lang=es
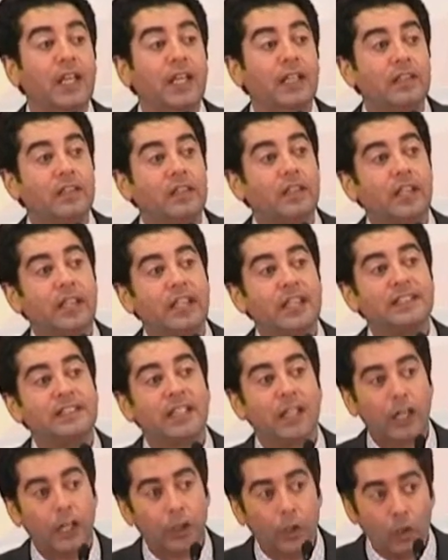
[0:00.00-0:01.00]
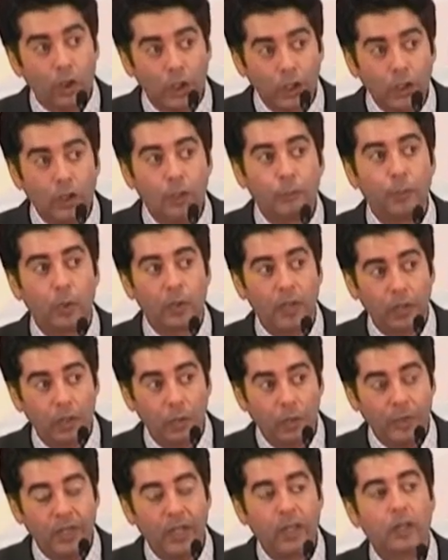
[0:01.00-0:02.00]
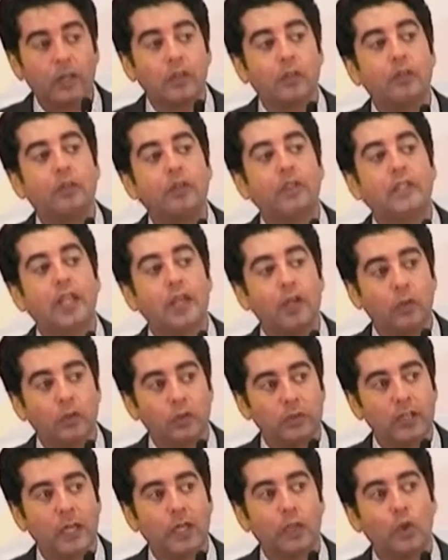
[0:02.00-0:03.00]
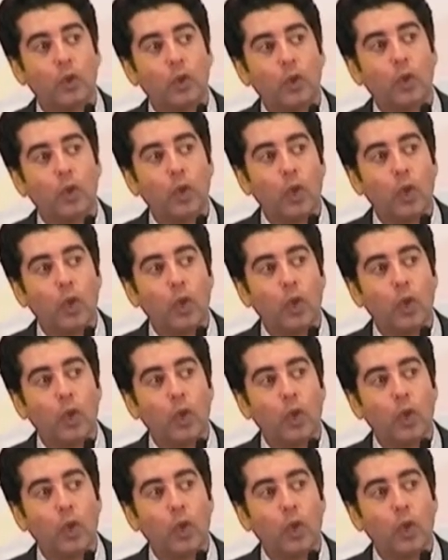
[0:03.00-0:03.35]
de que ese recorrido por el gobierno y encontrarnos